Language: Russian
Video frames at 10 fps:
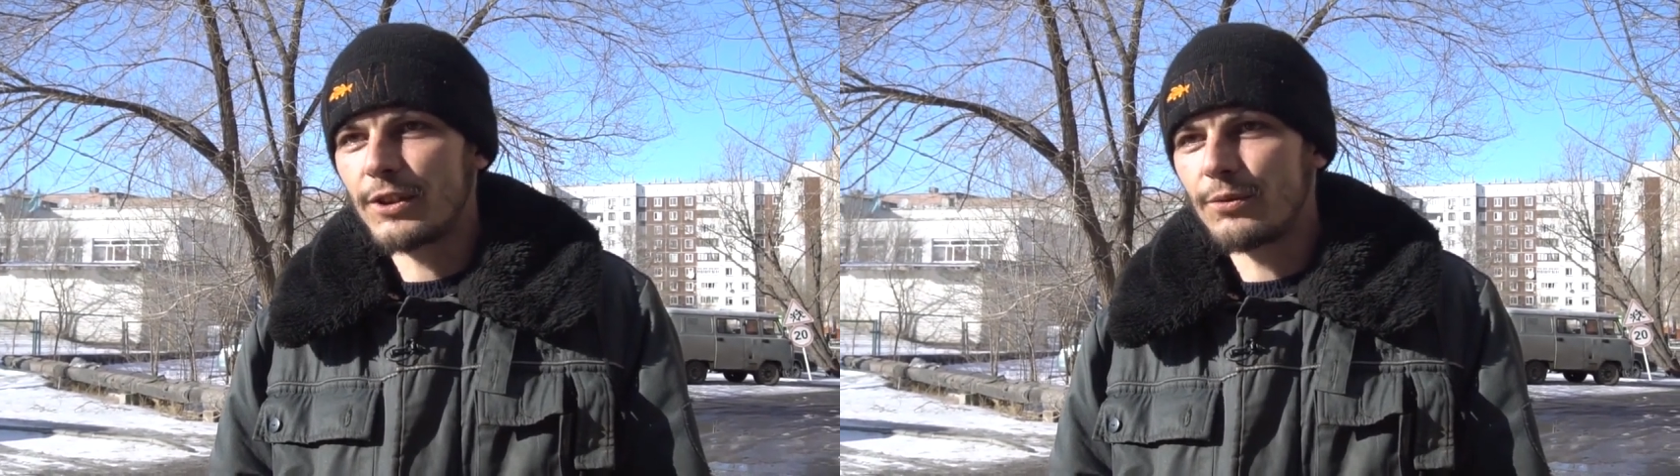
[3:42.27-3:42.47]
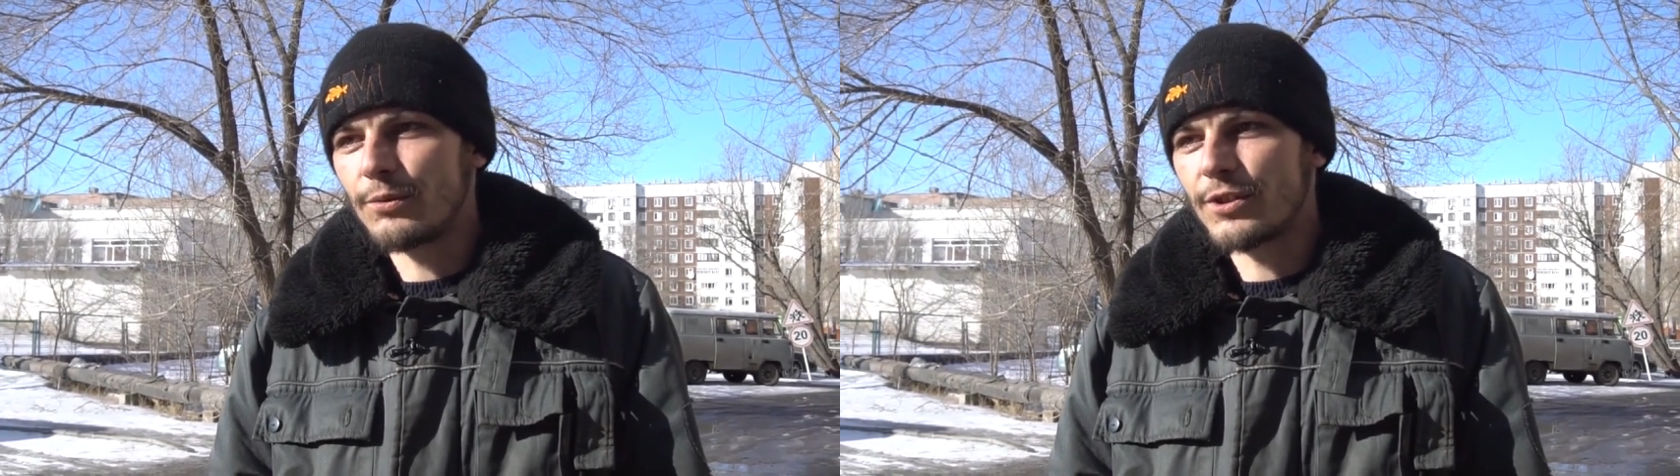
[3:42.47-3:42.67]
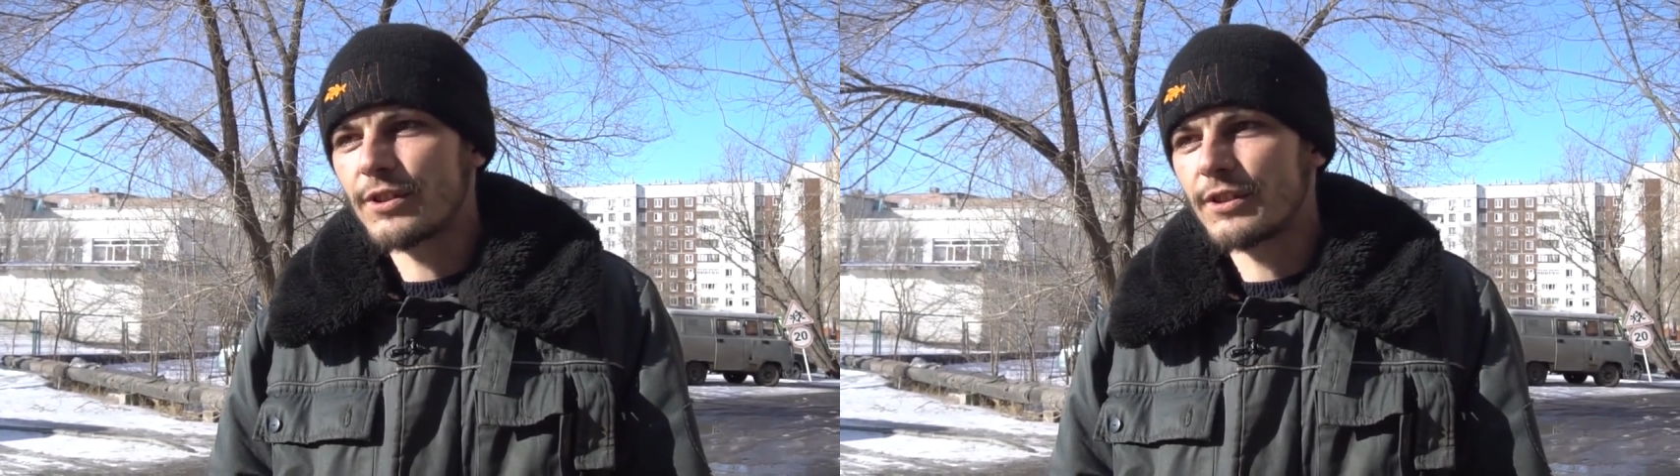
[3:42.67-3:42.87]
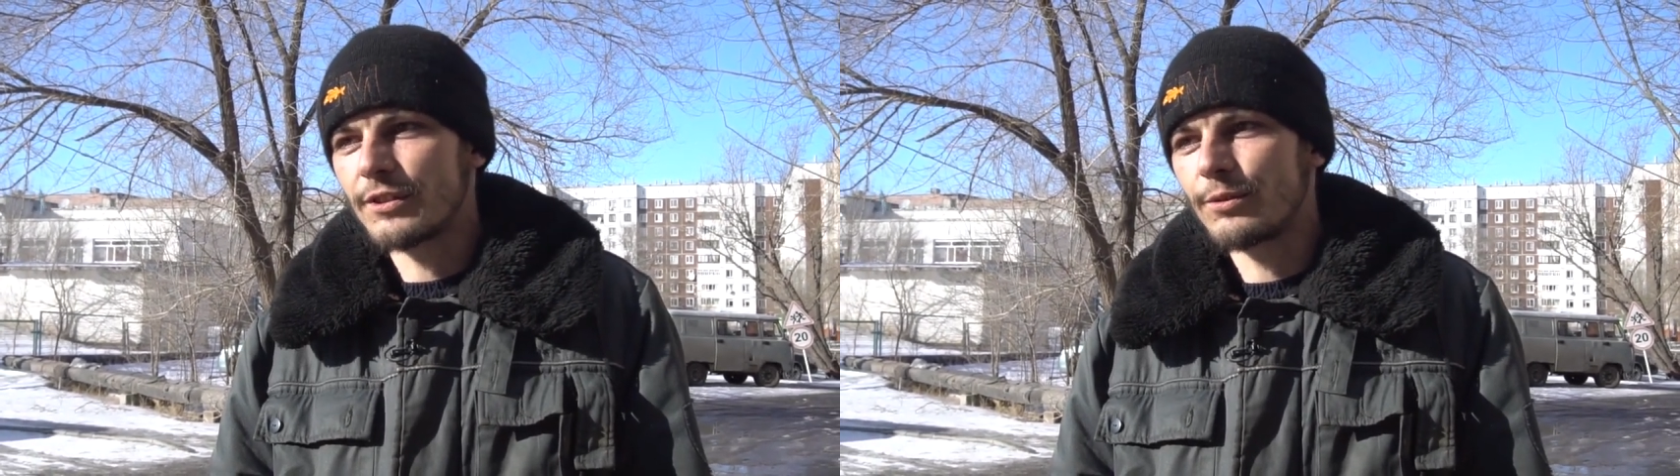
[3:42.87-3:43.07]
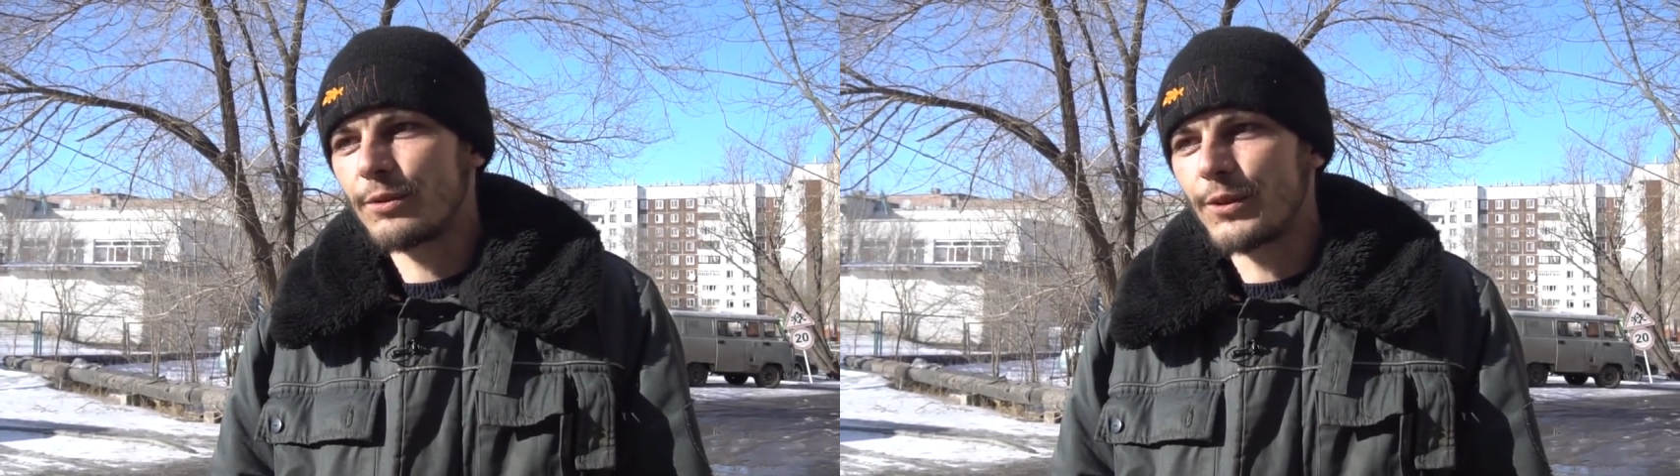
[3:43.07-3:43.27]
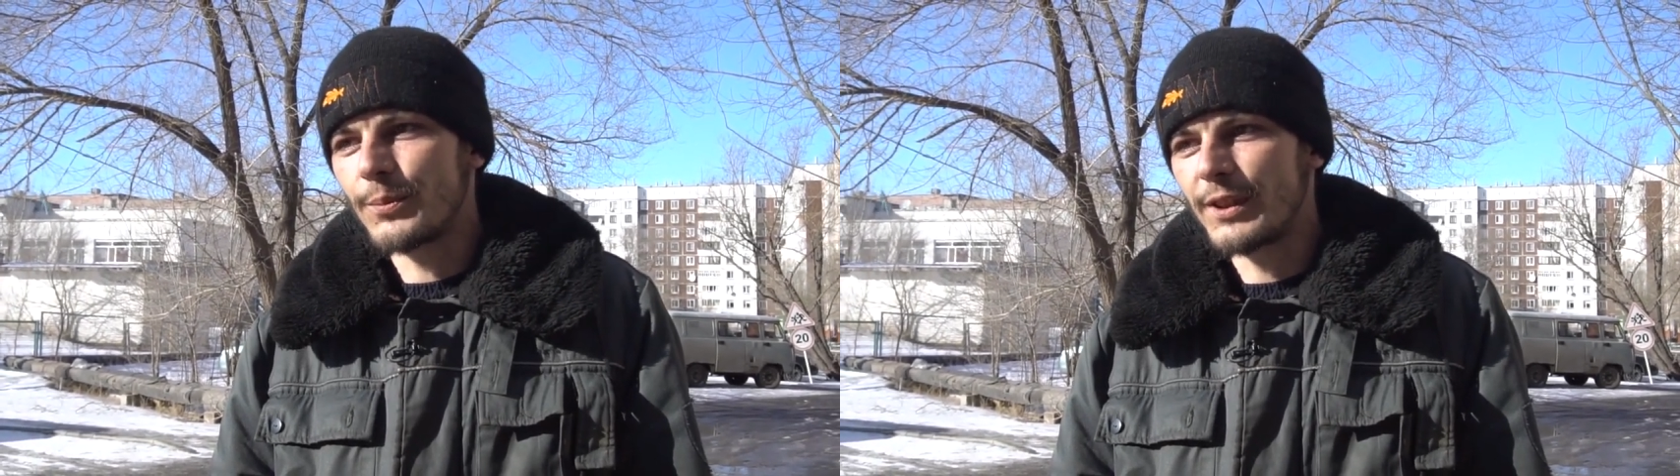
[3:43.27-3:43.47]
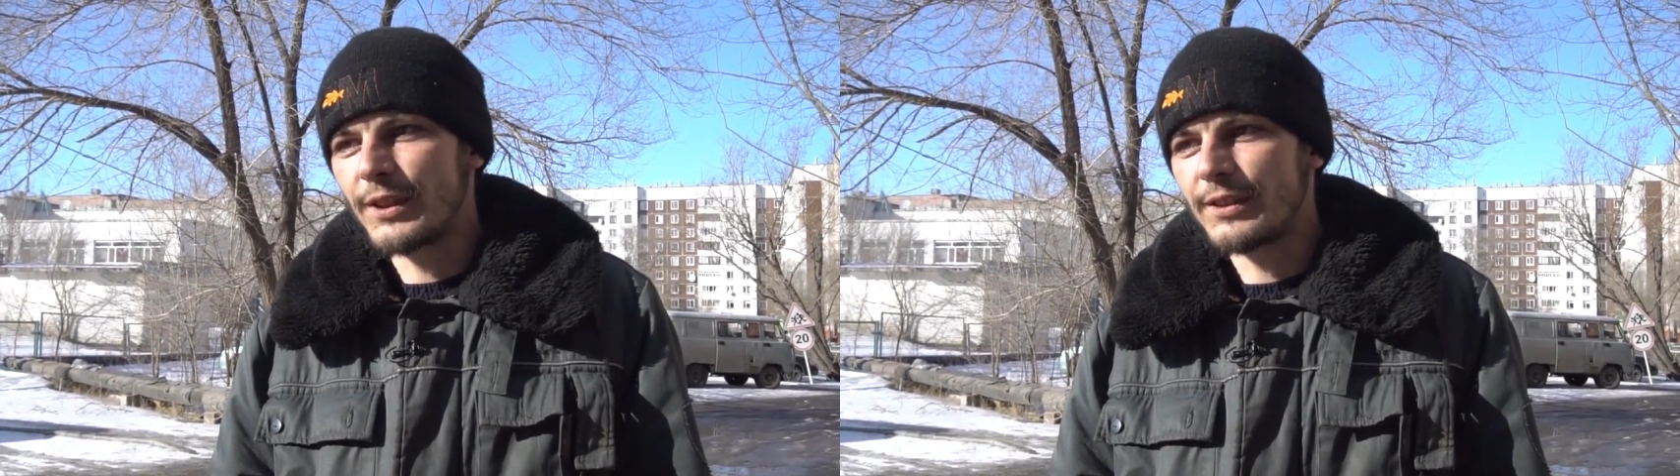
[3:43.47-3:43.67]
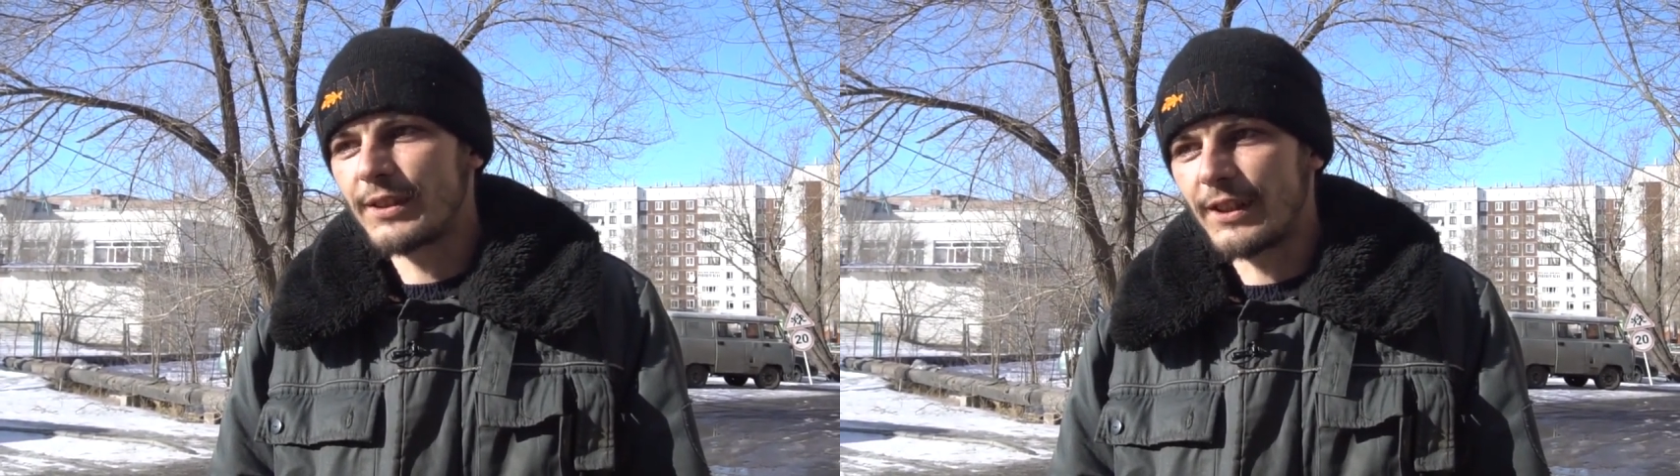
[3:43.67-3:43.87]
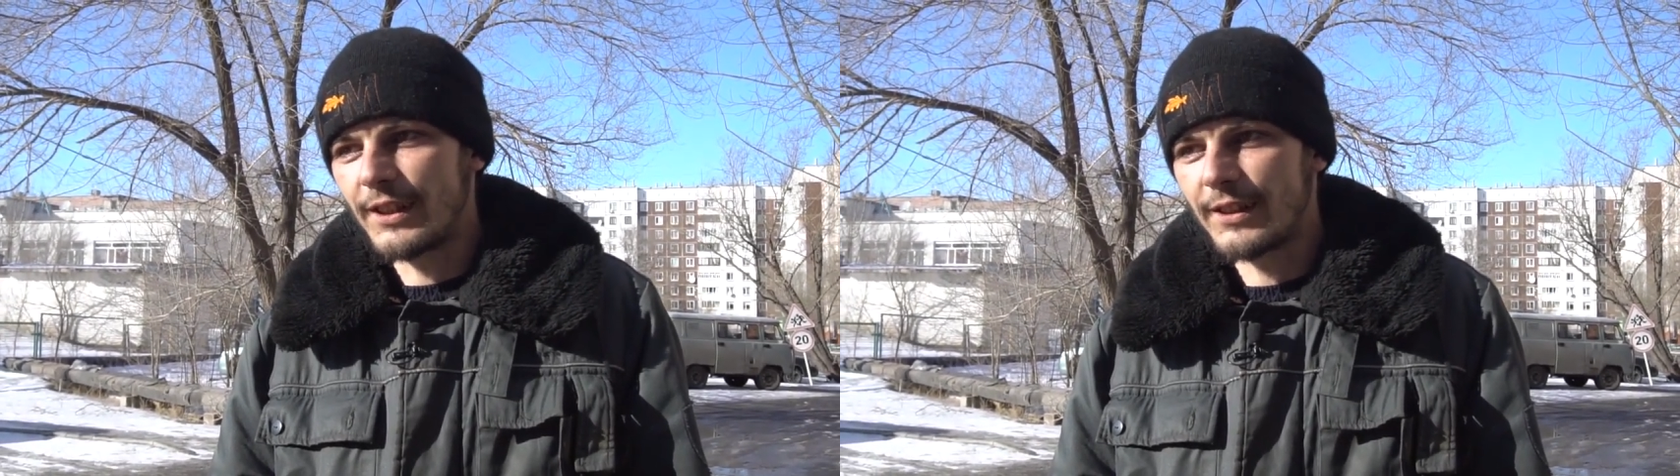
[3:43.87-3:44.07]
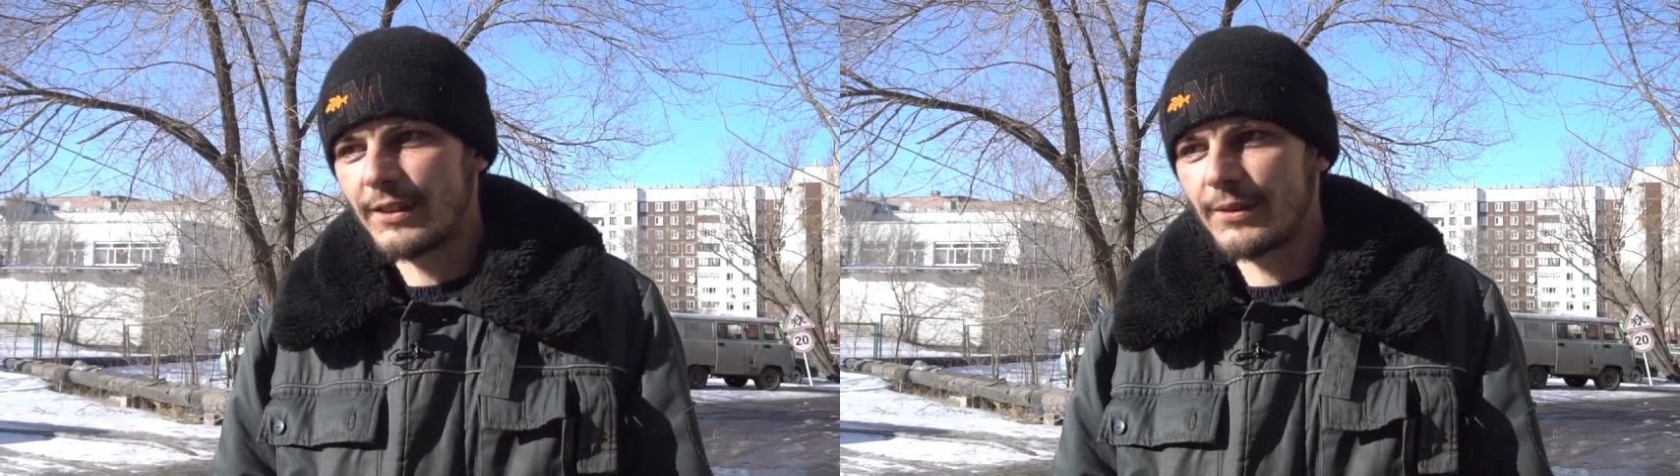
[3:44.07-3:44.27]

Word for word: где уже заходит магистраль.